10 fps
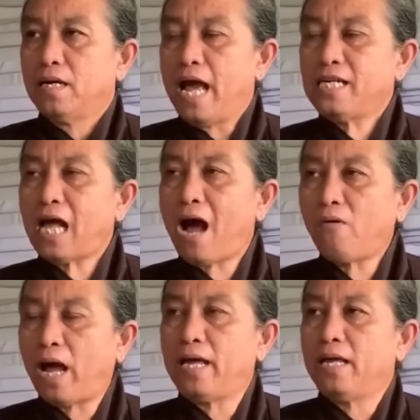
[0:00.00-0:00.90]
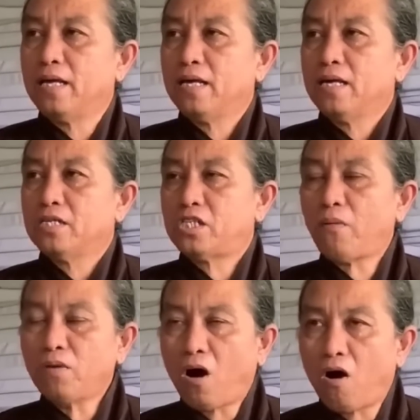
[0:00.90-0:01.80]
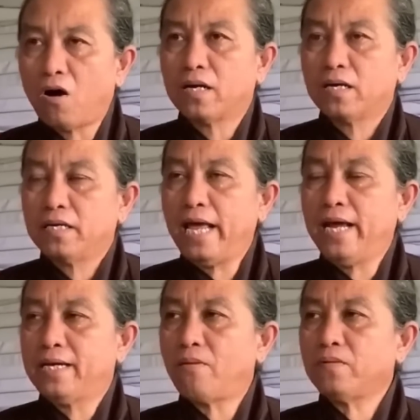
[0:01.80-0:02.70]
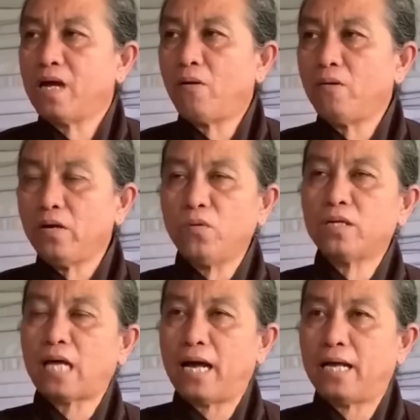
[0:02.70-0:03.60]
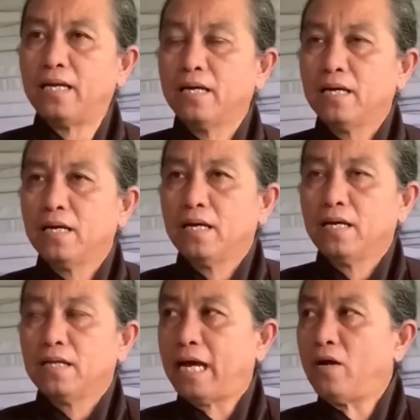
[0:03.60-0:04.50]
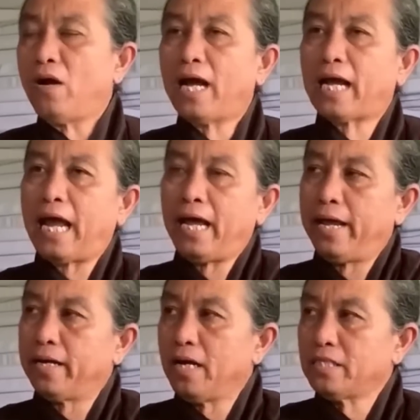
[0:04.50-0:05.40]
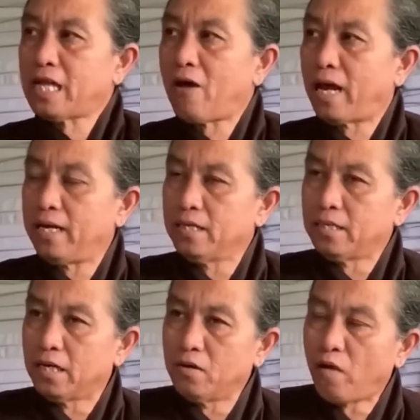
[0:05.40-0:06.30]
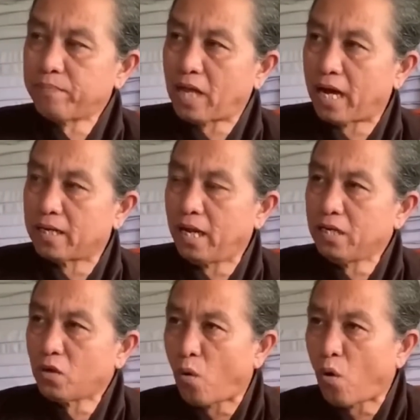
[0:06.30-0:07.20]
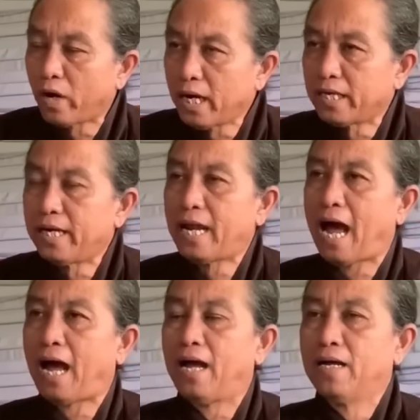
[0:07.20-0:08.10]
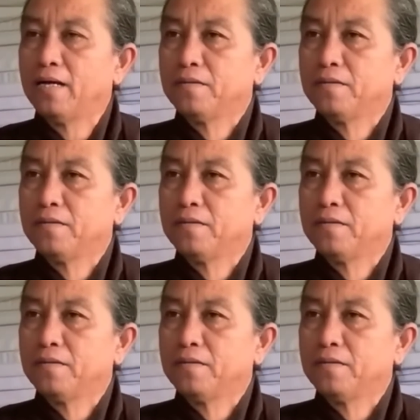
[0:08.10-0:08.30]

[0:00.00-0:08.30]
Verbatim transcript: để sau này sống còn gì trong giáo lý của đức thầy thầy nói là kẻ hiền đức sau này được hưởng phép thần linh của đức di đà